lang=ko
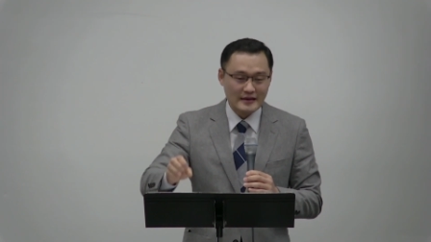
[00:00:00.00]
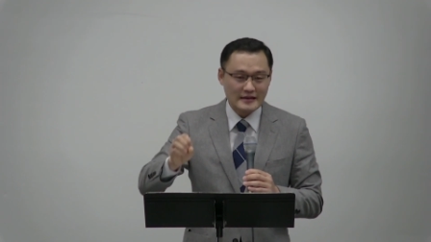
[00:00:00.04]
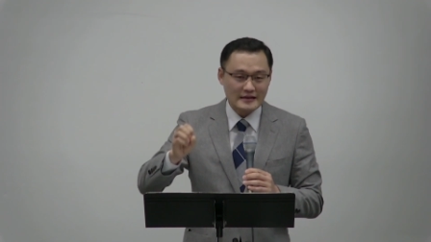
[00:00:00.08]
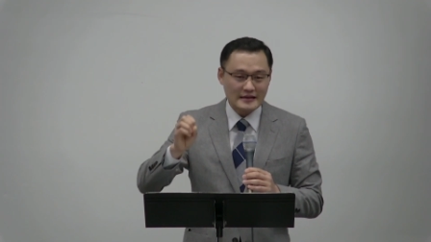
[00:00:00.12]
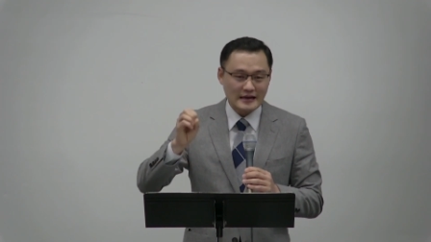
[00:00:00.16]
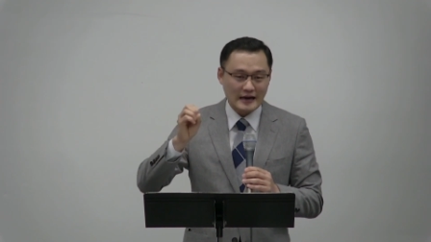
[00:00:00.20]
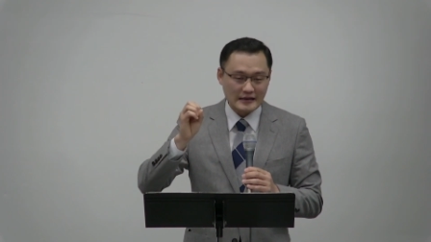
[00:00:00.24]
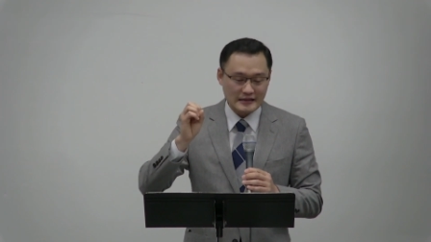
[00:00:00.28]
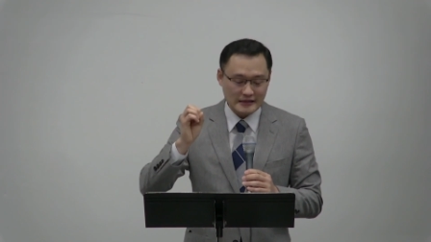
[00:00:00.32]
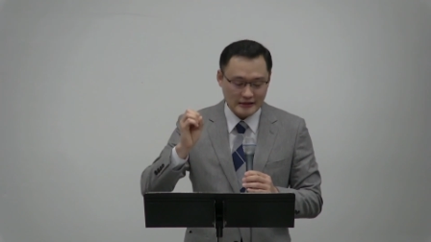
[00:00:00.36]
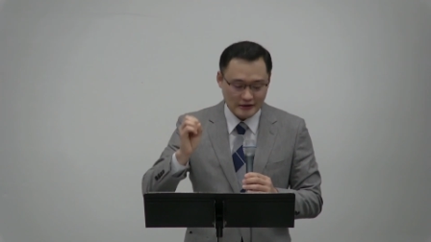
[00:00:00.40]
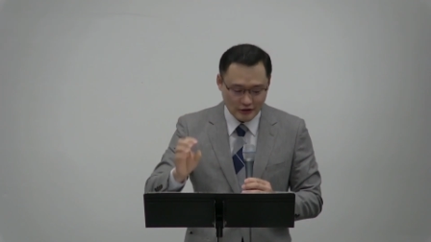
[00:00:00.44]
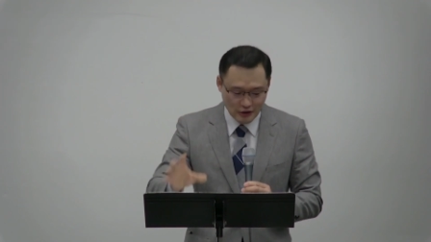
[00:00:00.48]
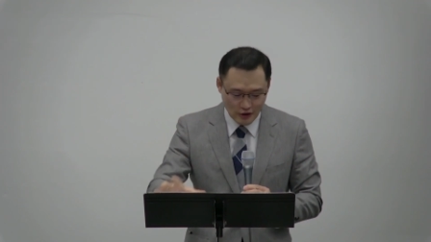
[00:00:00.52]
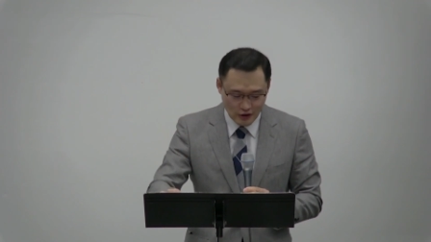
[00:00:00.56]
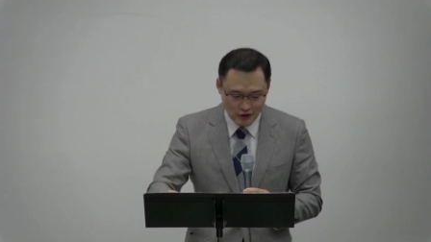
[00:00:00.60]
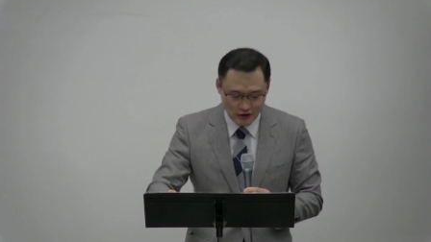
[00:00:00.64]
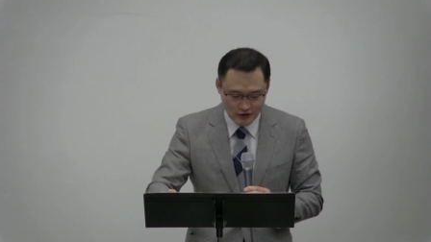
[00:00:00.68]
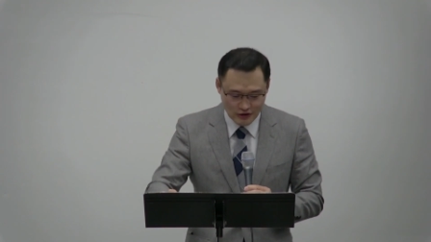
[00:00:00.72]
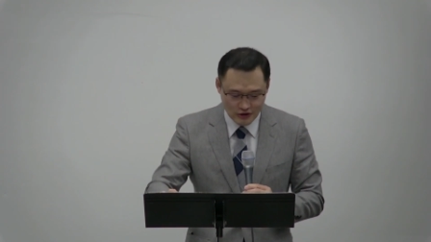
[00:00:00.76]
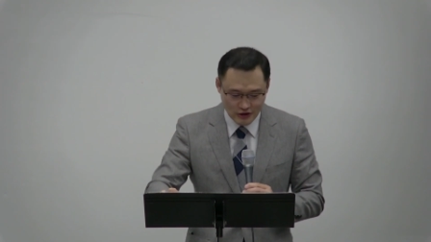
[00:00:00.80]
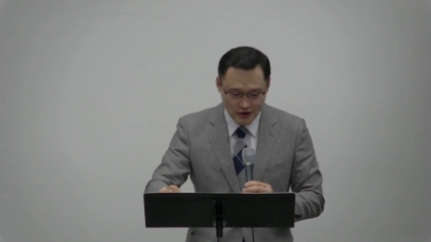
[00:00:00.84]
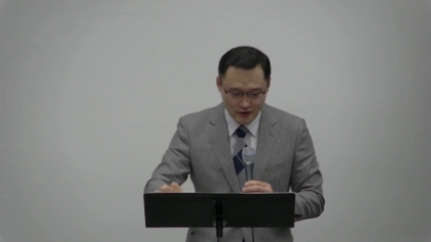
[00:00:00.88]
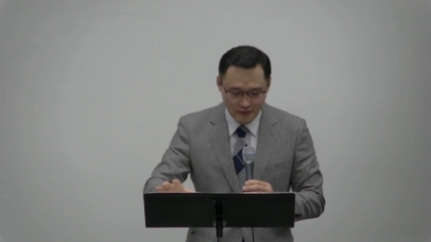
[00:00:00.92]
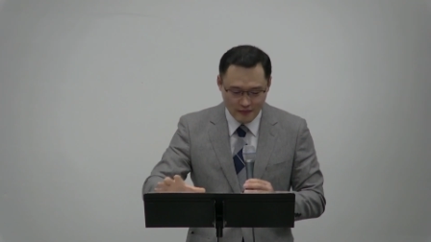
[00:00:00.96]

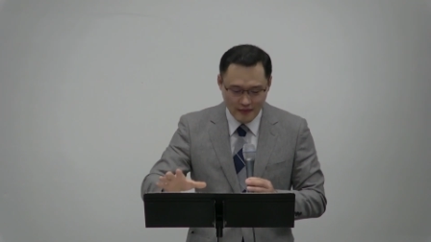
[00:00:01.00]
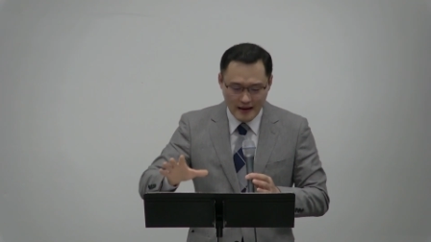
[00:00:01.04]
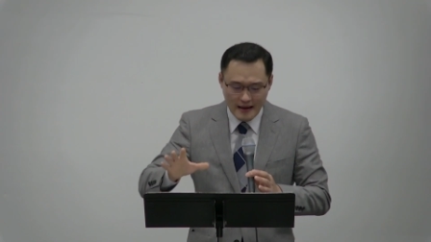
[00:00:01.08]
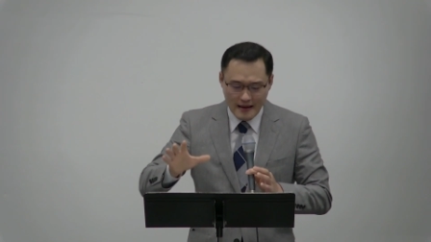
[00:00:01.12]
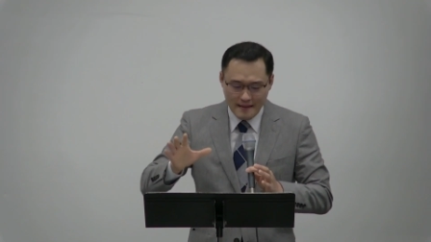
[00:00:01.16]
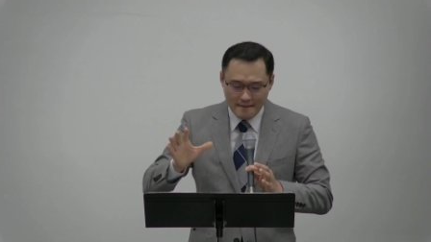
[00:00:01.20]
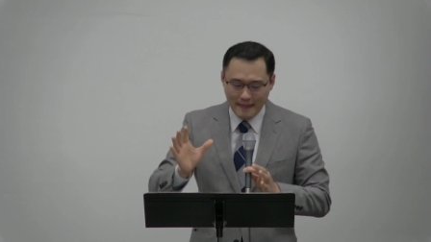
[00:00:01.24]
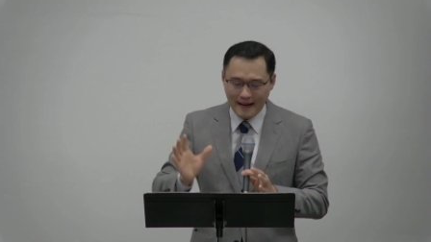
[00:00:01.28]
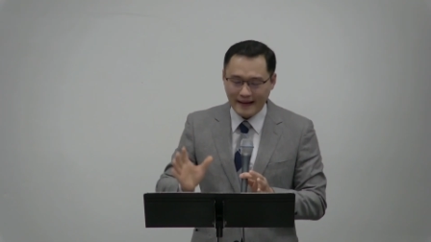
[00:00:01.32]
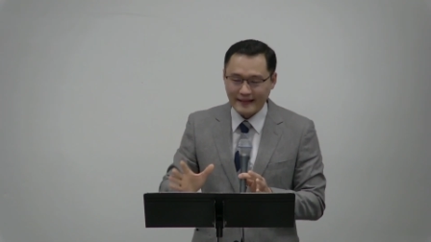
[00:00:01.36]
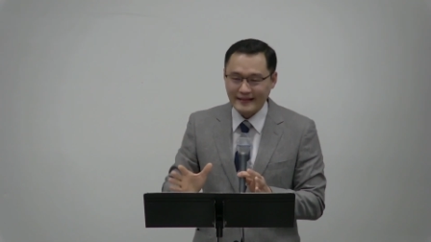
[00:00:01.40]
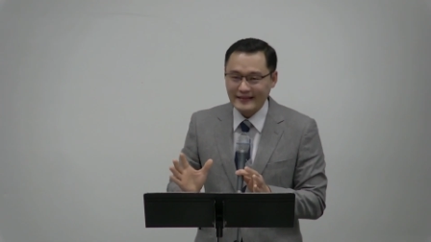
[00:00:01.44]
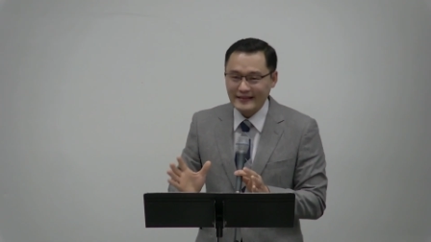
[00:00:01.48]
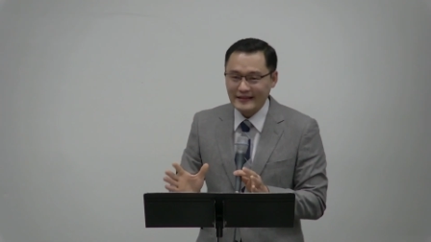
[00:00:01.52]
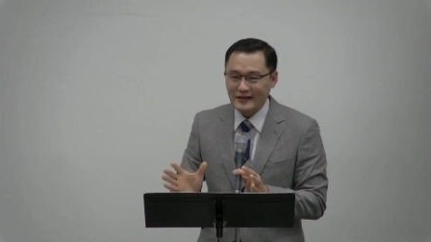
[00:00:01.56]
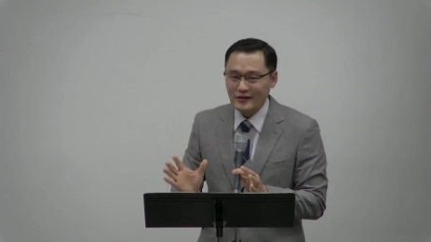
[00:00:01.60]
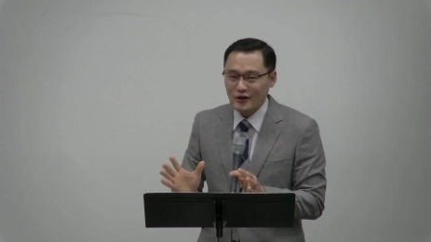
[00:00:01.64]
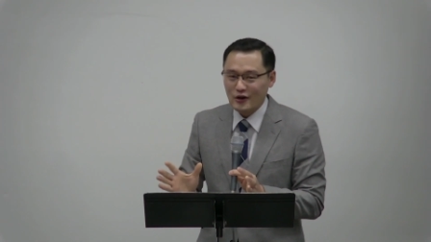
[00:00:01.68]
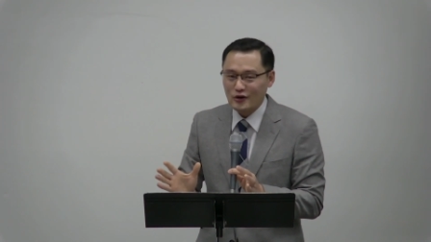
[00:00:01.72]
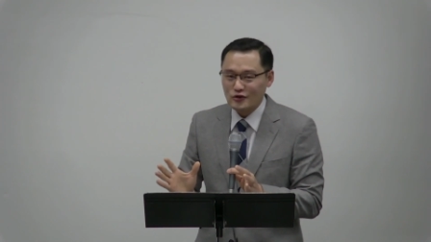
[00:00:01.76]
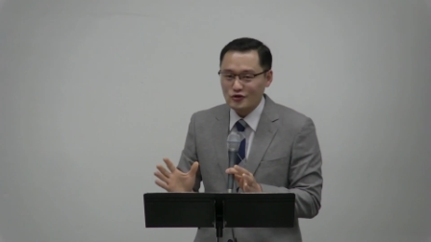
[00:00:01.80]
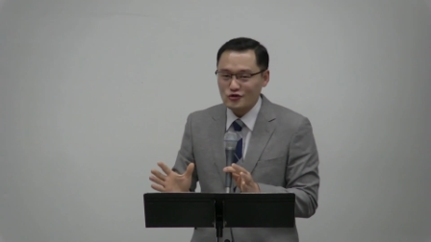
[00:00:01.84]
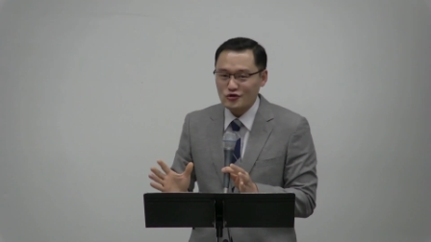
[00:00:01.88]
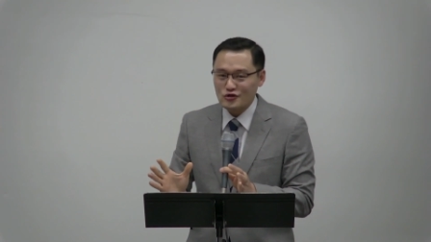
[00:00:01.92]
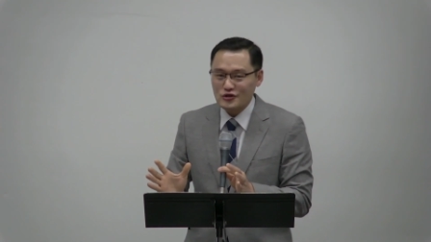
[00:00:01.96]
가시떨기처럼
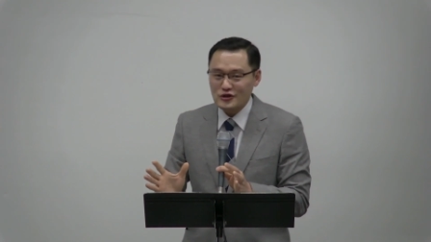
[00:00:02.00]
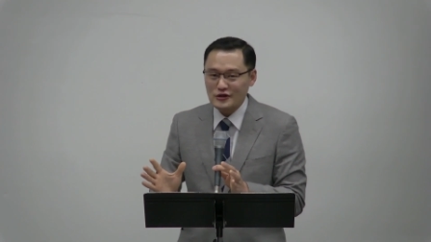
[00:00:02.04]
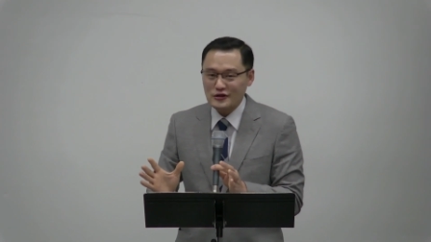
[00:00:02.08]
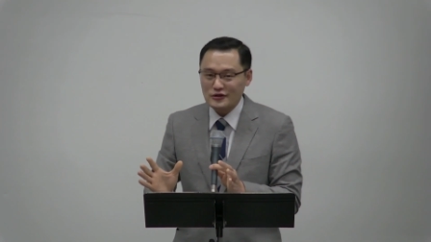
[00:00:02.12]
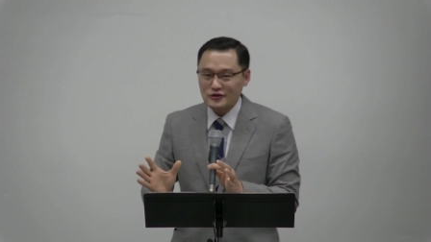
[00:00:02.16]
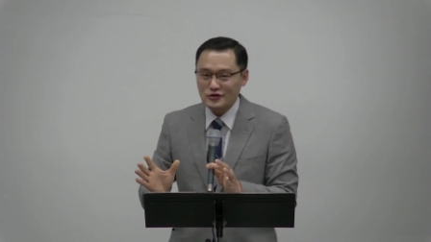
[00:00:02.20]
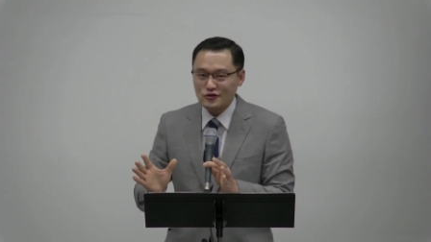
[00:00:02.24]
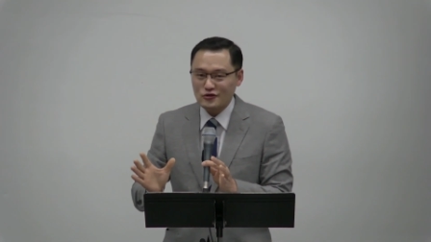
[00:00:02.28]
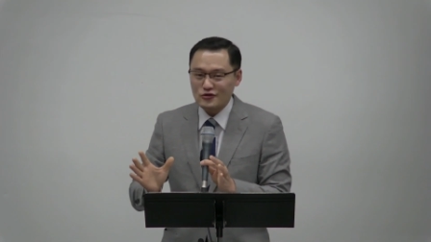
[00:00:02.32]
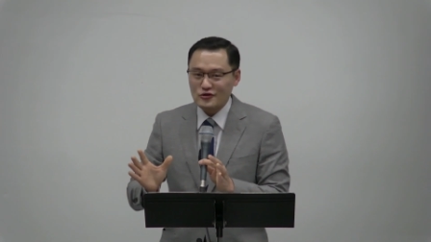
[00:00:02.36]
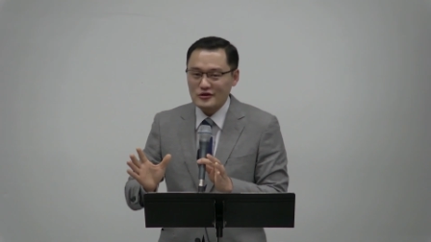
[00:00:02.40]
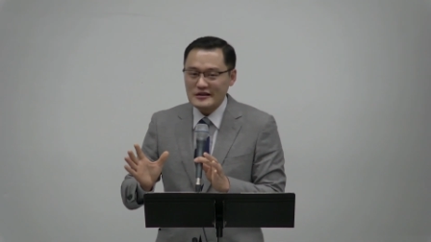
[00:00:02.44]
만들어 주실 수